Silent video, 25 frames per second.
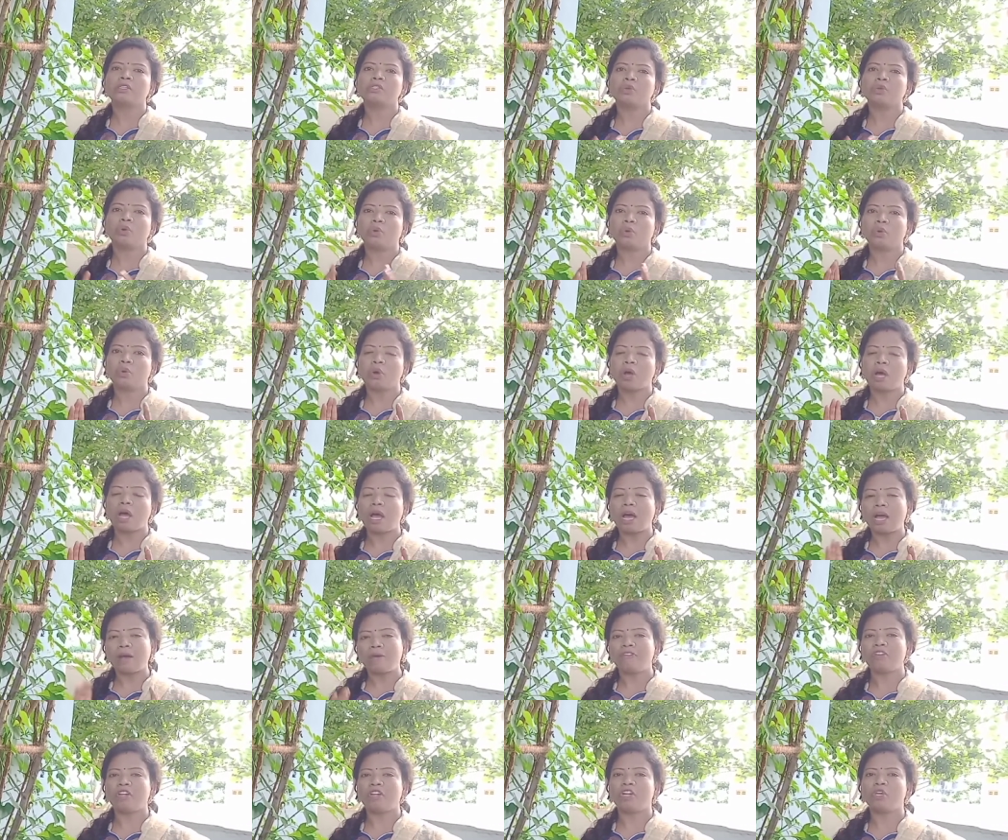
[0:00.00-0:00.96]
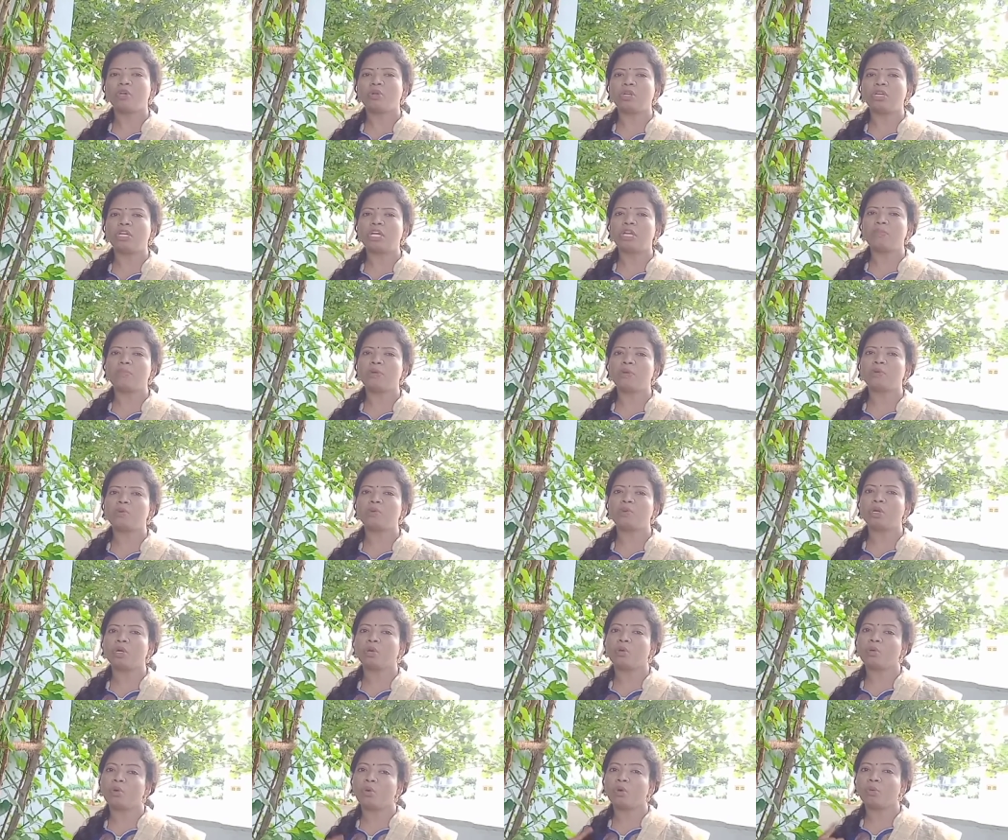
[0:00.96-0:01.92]
సో ఆ వీడియోలో నేను మీకు
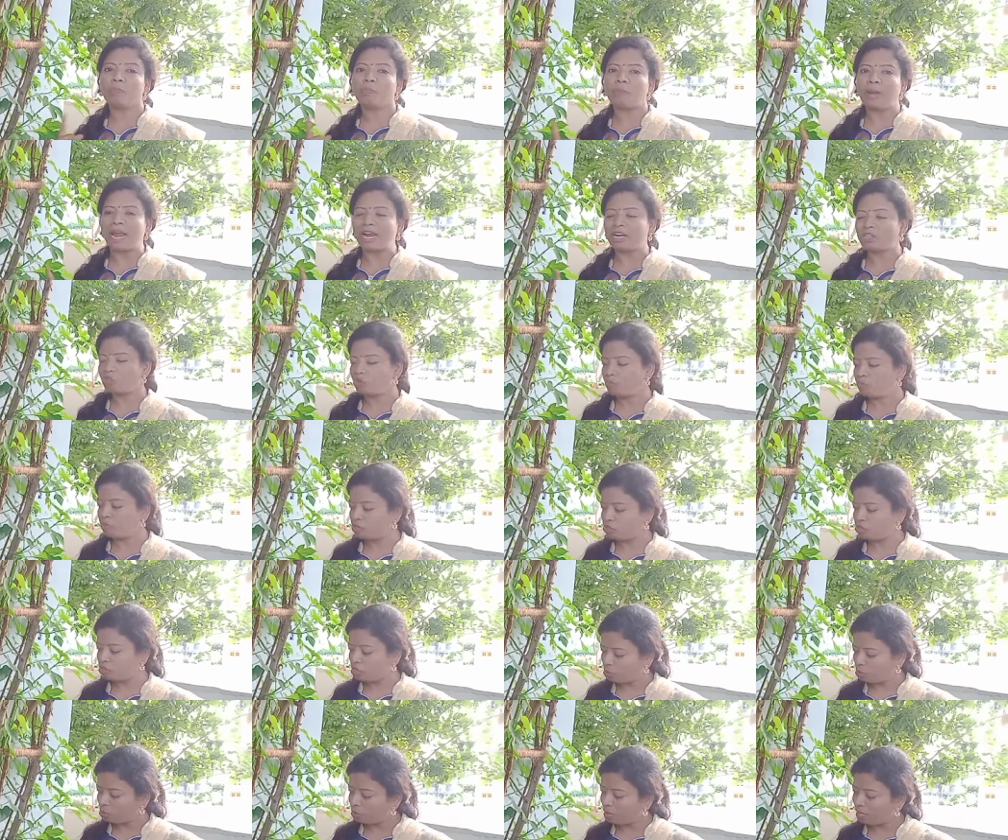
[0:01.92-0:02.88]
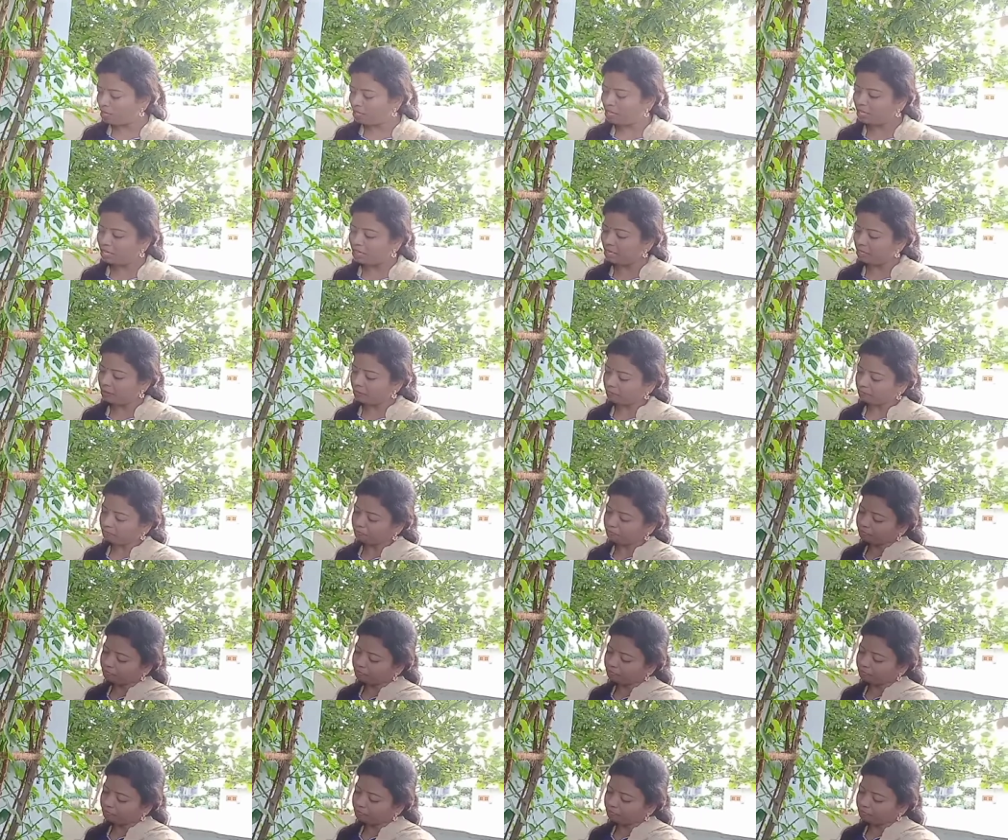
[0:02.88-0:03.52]
ఇంకో ప్లాంట్ చూపించాను అది ఇది